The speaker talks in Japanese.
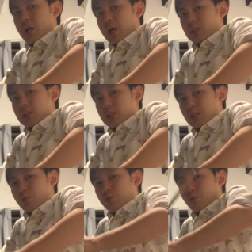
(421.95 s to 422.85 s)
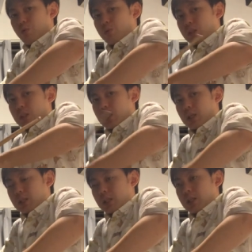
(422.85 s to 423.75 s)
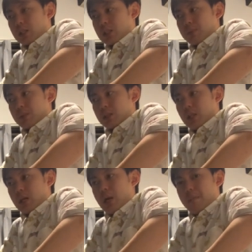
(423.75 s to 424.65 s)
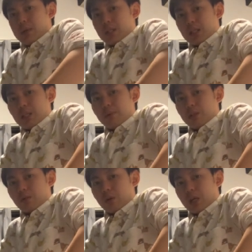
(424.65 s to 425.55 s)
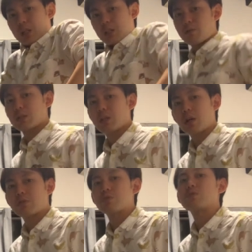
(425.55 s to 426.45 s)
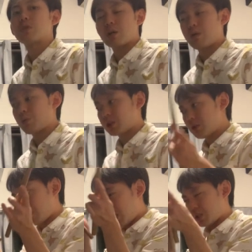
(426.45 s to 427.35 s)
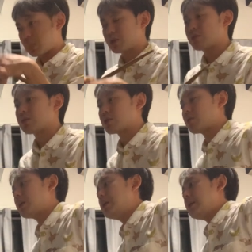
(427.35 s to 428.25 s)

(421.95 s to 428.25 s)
が上がってきて、今度こういう叩き方になってしまって、またリバウンドは返ってこないって悪循環起きてる感じがするんですよね。